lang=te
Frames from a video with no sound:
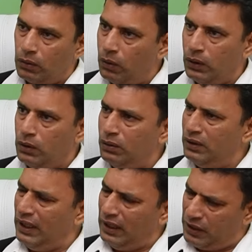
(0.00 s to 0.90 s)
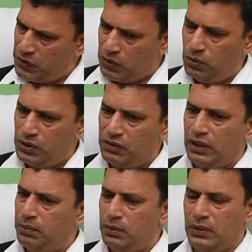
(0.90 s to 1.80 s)
కోర్టు ఎక్స్క్లూజివ్
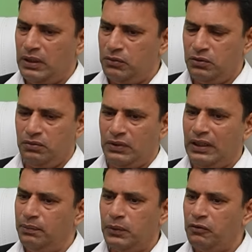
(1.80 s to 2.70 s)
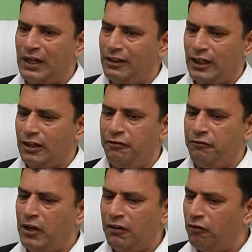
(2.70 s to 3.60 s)
ఇప్పుడు మనము వర్తక
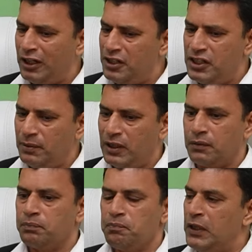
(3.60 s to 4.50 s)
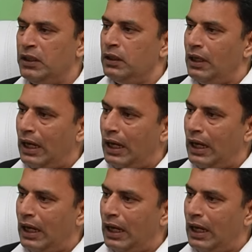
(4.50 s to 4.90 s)
వాణిజ్యం అంటారు hmm.